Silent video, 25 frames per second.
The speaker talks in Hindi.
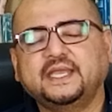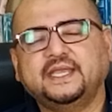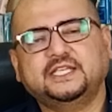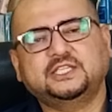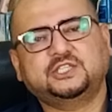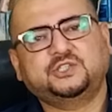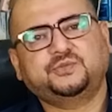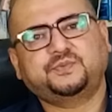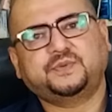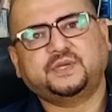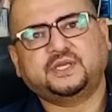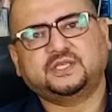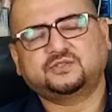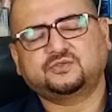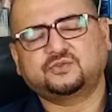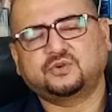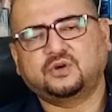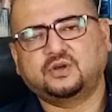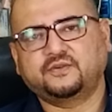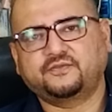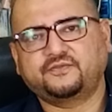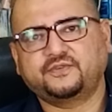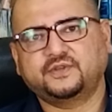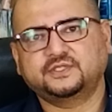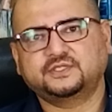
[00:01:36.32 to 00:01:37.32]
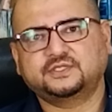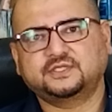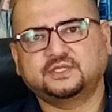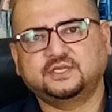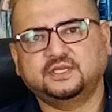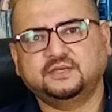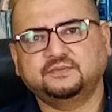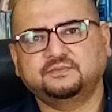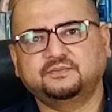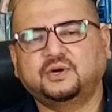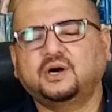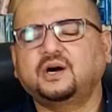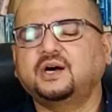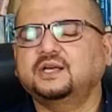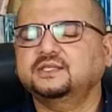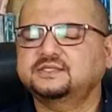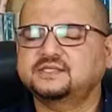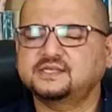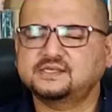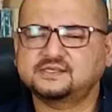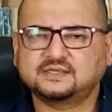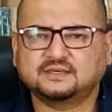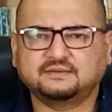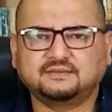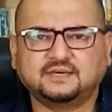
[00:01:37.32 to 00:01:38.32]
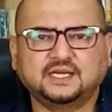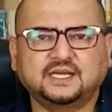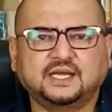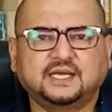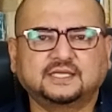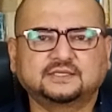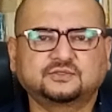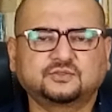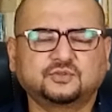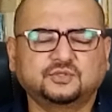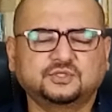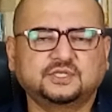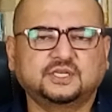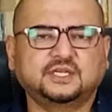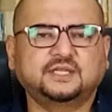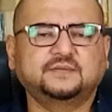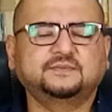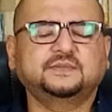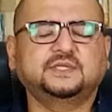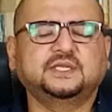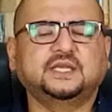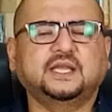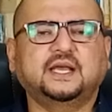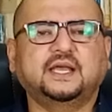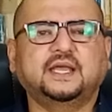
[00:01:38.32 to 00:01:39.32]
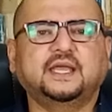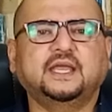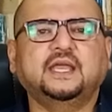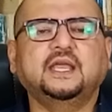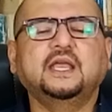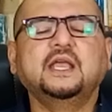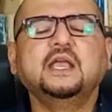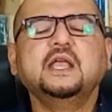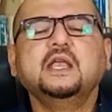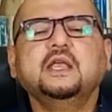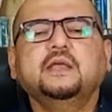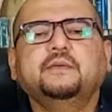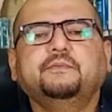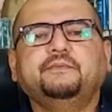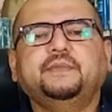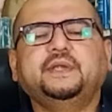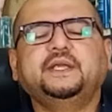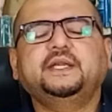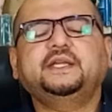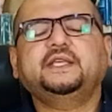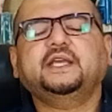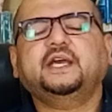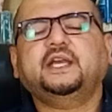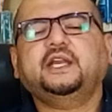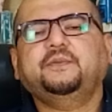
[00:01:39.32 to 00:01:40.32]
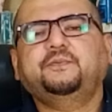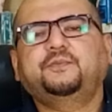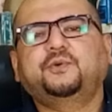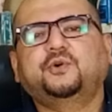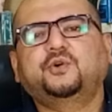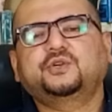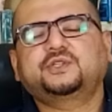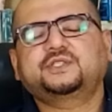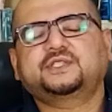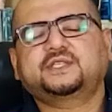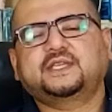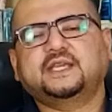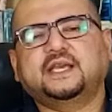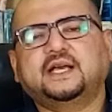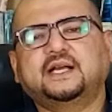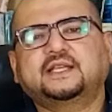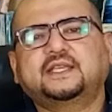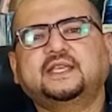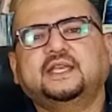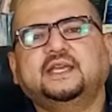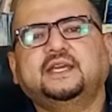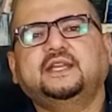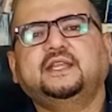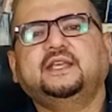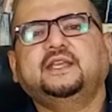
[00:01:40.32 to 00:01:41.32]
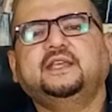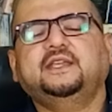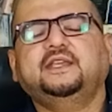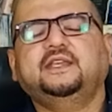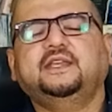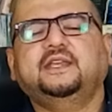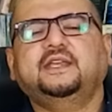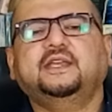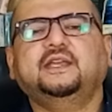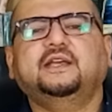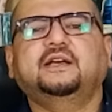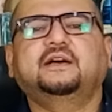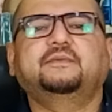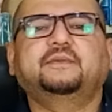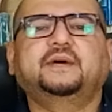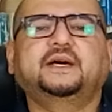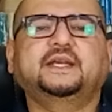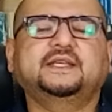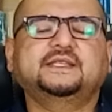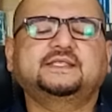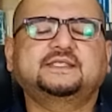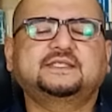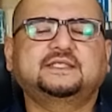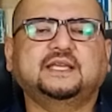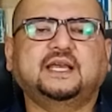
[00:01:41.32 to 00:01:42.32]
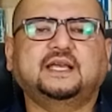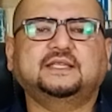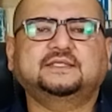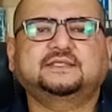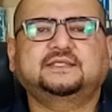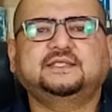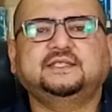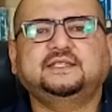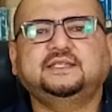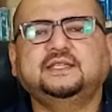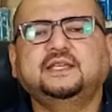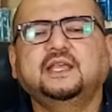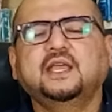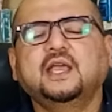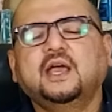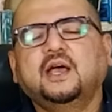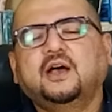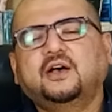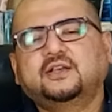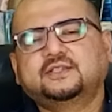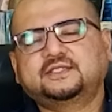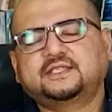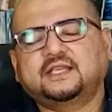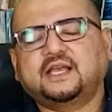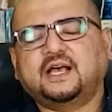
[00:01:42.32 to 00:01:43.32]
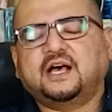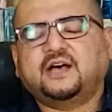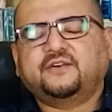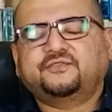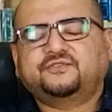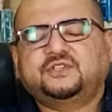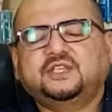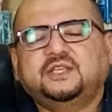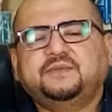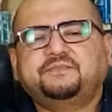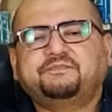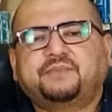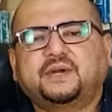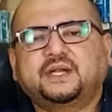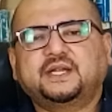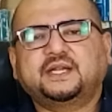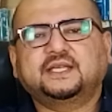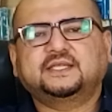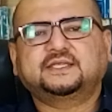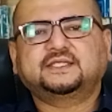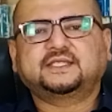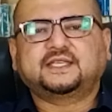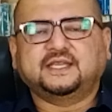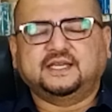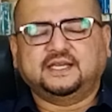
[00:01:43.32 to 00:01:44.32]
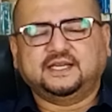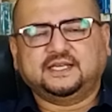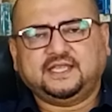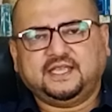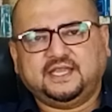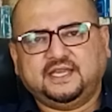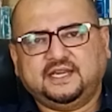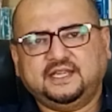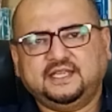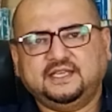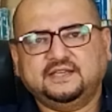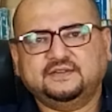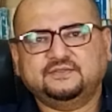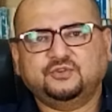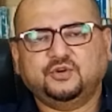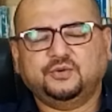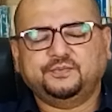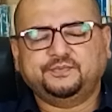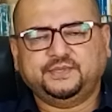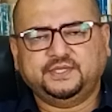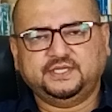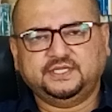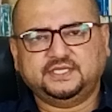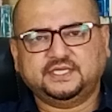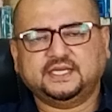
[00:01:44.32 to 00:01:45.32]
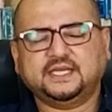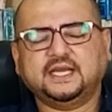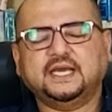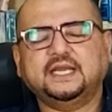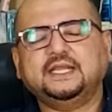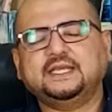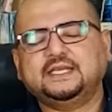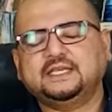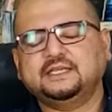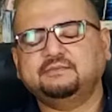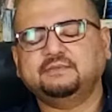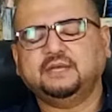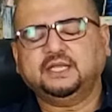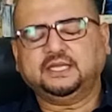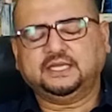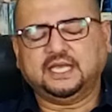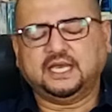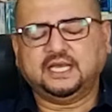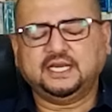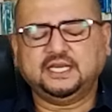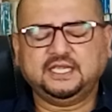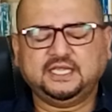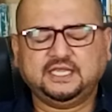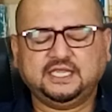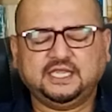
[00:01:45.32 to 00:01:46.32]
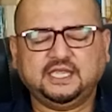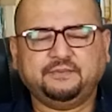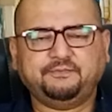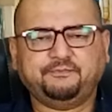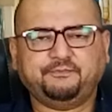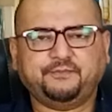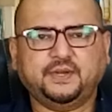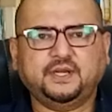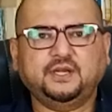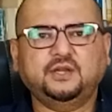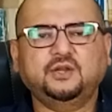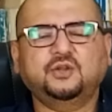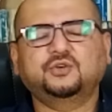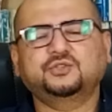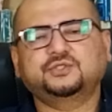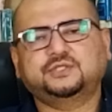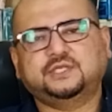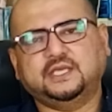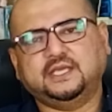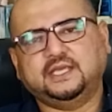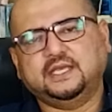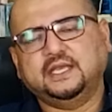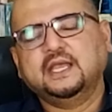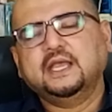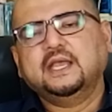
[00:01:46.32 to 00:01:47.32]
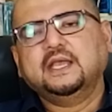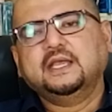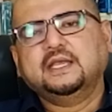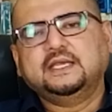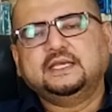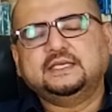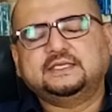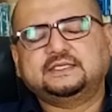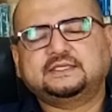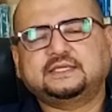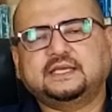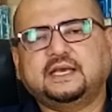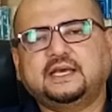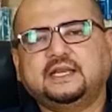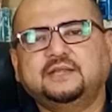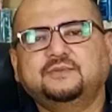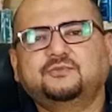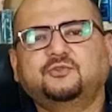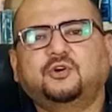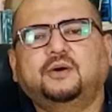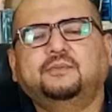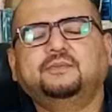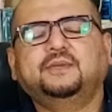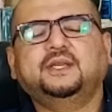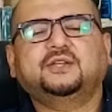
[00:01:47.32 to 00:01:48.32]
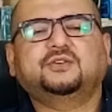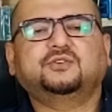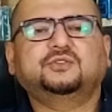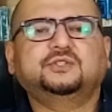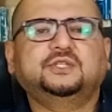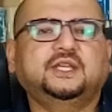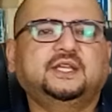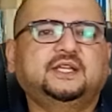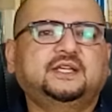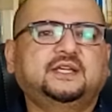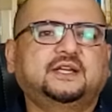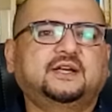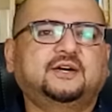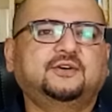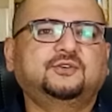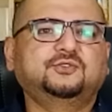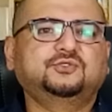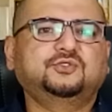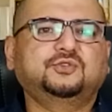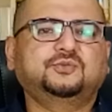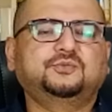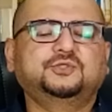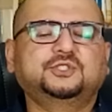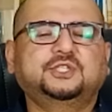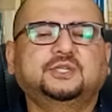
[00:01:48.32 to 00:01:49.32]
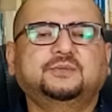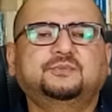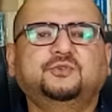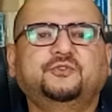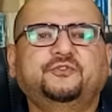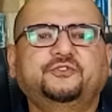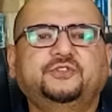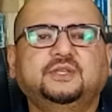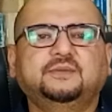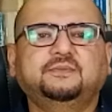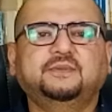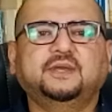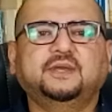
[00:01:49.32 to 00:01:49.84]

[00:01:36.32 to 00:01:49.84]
खेस प्रेस कॉन्फ्रेंस ने बहुत से सवाल को जन्म दिया है मीडिया रिपोर्ट्स क्या कह रही हैं हमारे सियासी सहाफ़ती पंडित क्या कह रहे हैं वो अपनी जगह लेकिन मैं तारीख के पन्नों से इस सारे सारे मामले को देख रहा हूं तो मुझे मुफ्ती